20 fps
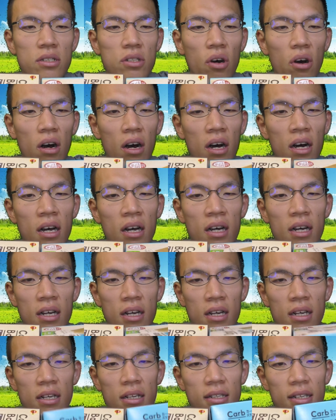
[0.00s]
の
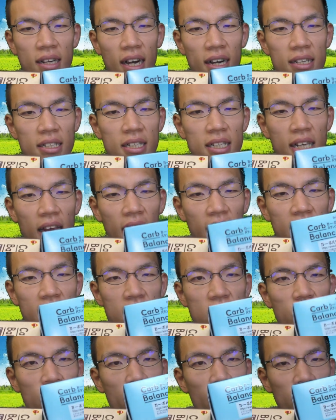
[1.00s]
管理栄
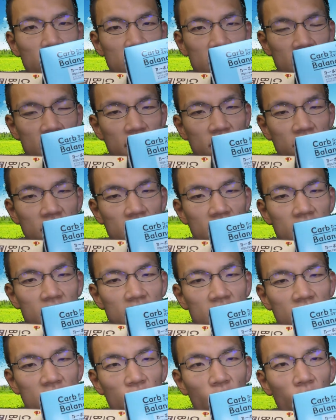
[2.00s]
養士
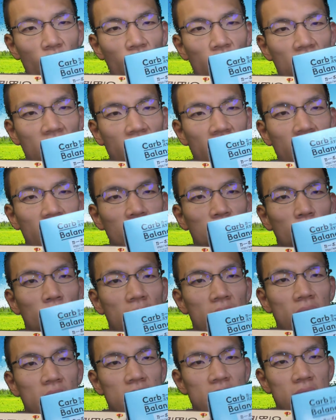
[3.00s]
推奨
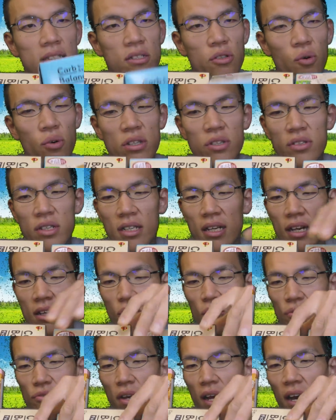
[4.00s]
カーボバランス豆乳きな
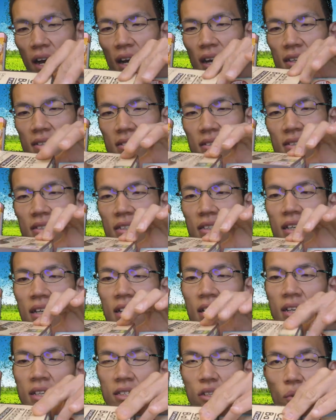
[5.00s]
こウェハース
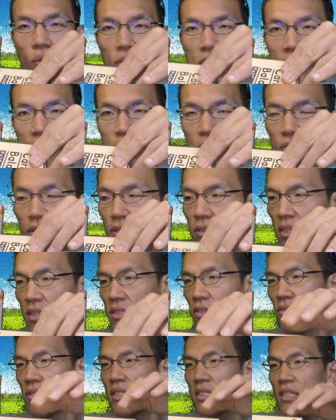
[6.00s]

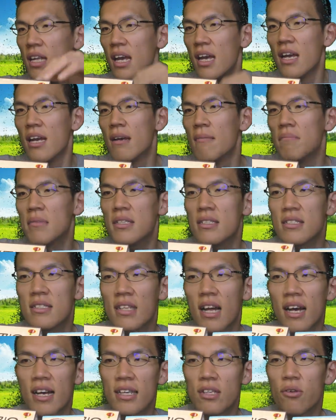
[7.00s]
チョコチップクッキーそして
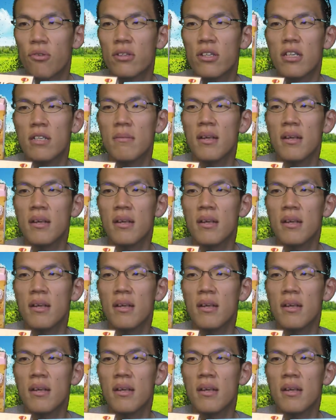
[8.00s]
ミスター伊藤天